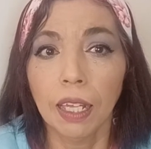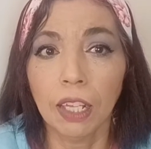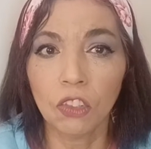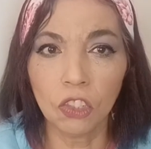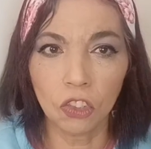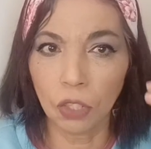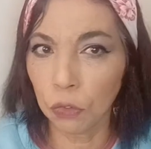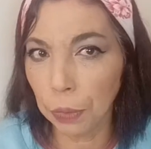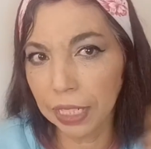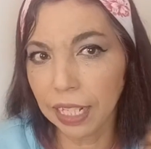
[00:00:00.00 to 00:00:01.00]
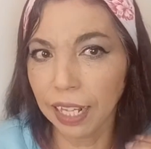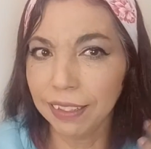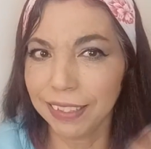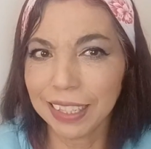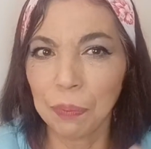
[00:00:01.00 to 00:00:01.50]
A gente teve uma
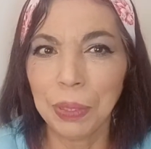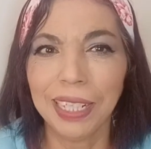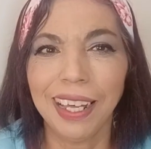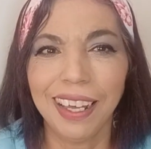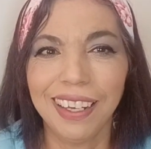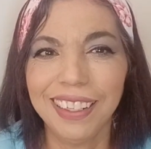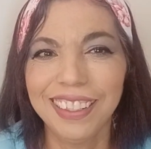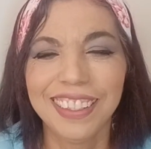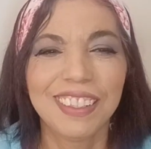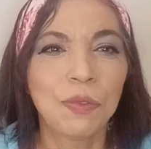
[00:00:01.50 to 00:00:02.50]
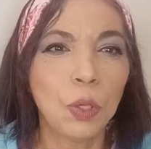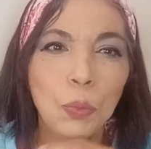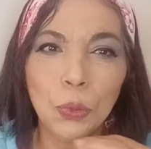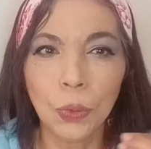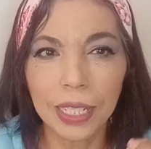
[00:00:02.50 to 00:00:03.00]
análise capilar, foi
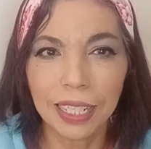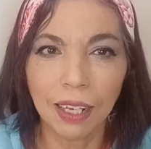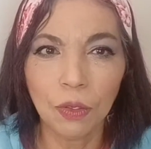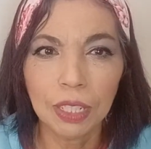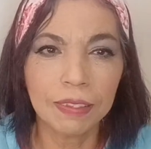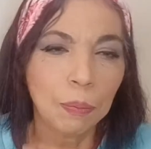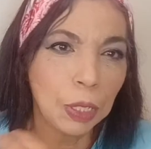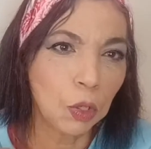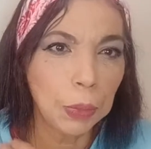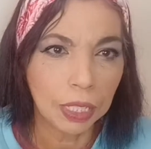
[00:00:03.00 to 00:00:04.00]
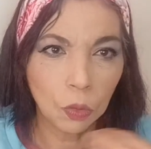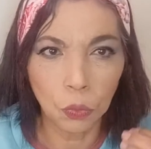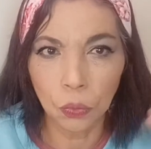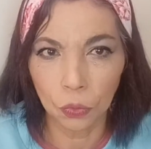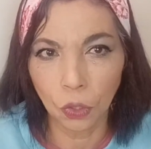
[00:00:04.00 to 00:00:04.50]
muito legal, né? Saber como é que
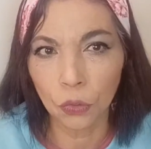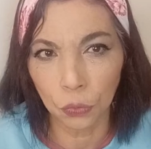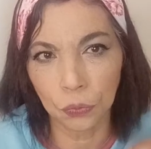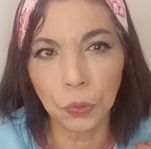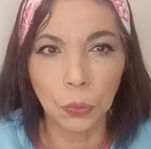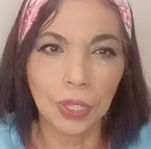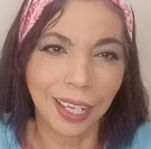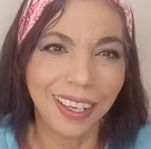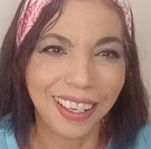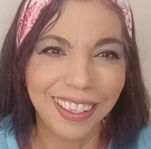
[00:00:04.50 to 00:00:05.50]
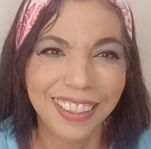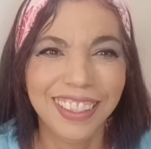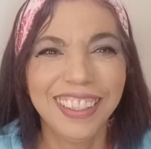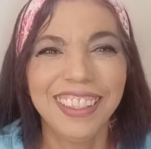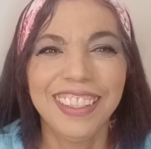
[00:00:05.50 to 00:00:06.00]
o nosso fio tá.
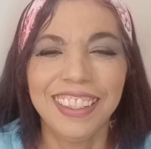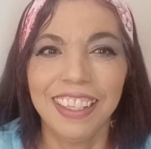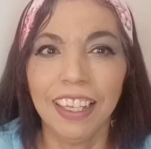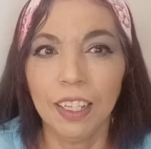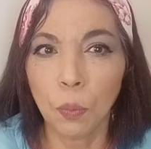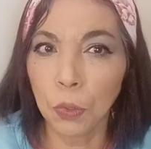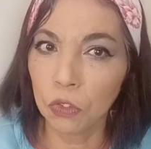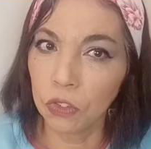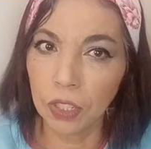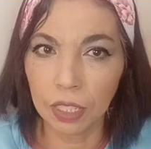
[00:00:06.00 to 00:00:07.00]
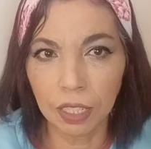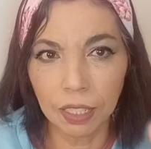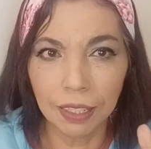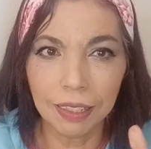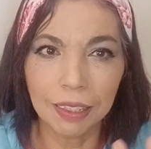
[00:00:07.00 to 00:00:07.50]
É, eu posso dizer
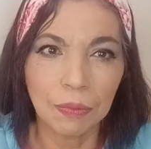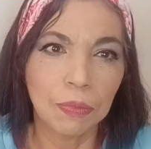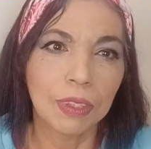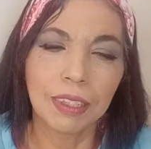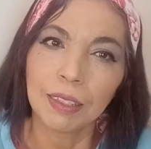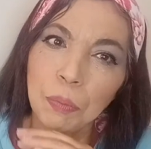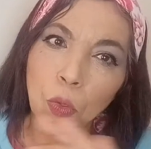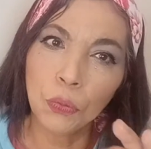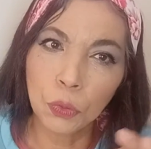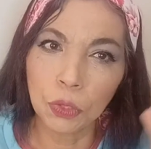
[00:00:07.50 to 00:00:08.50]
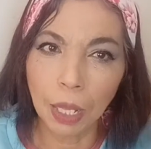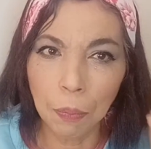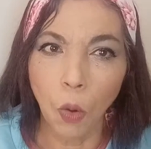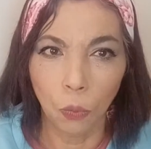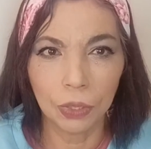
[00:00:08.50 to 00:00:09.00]
que meu fio tá
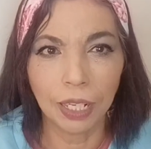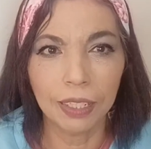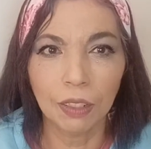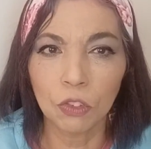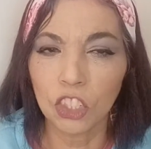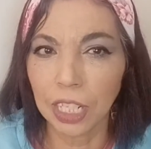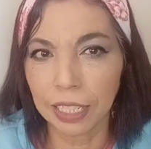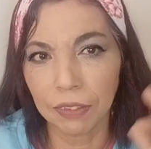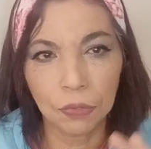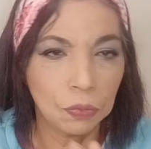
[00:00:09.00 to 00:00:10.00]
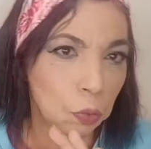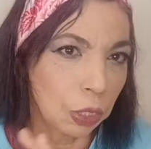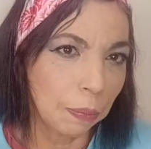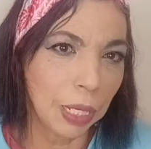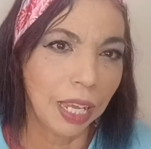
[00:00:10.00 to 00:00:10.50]
bom, tá? Não tinha fio
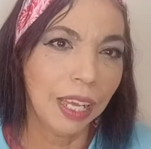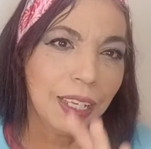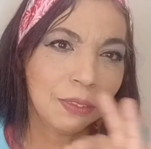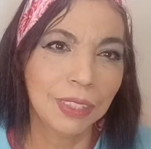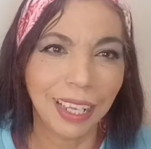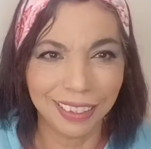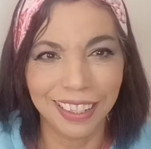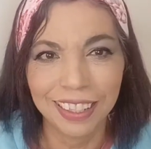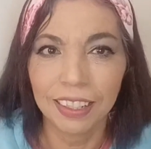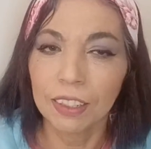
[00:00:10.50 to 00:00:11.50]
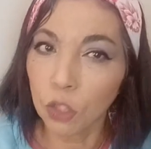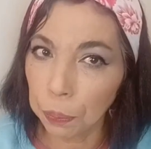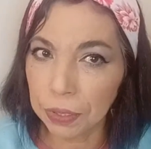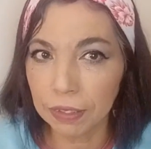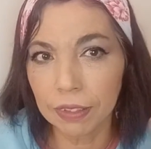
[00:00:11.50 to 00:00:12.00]
quebrado, nada. Só
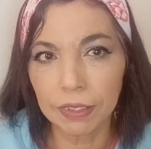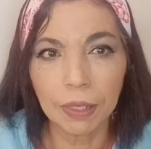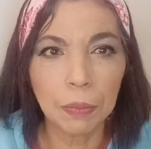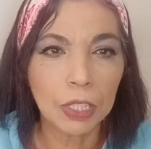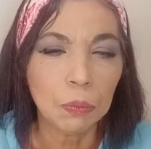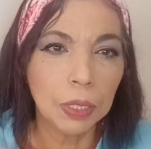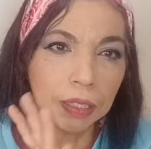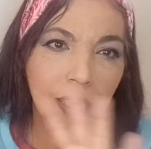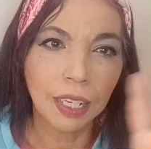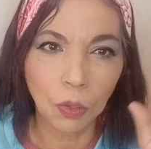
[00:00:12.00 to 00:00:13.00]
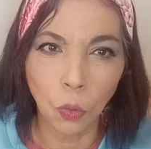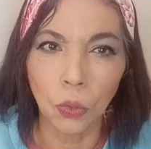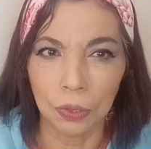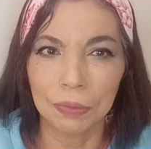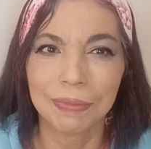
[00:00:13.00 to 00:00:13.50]
precisa mesmo manter a
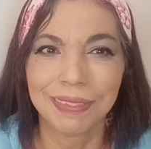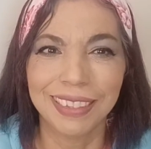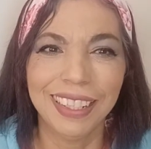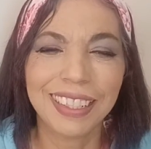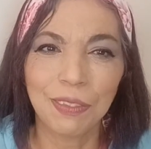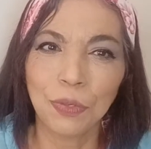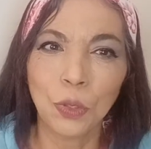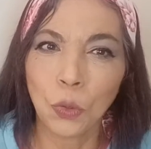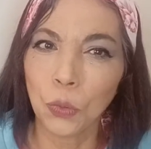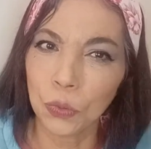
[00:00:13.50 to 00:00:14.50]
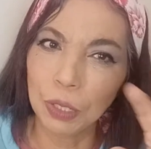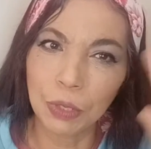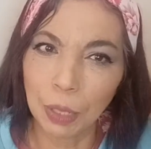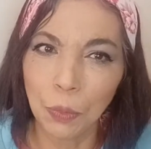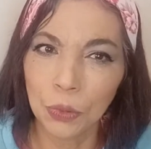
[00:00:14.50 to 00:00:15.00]
cor, né? Que foi o
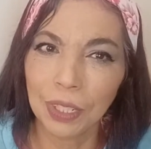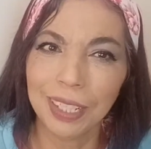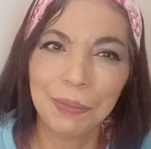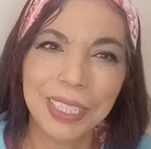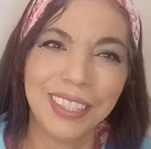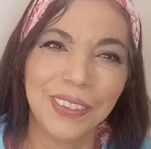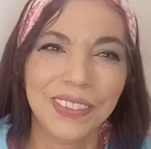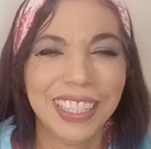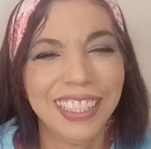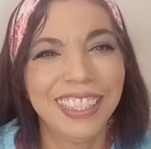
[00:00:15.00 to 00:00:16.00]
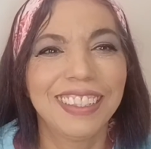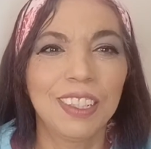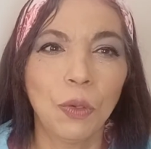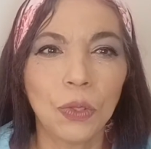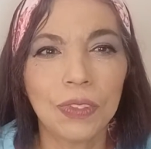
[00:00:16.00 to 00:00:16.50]
conselho que a moça me deu.
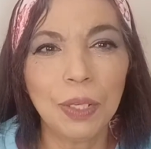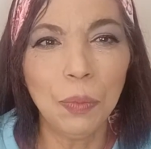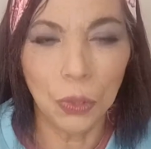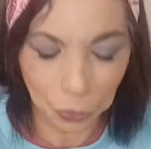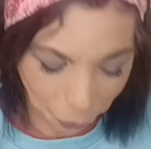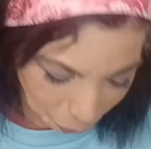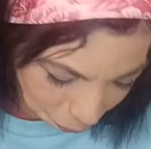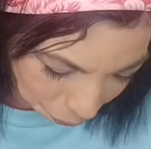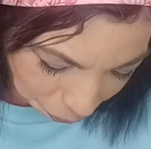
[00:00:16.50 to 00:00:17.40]
E eu gostei muito.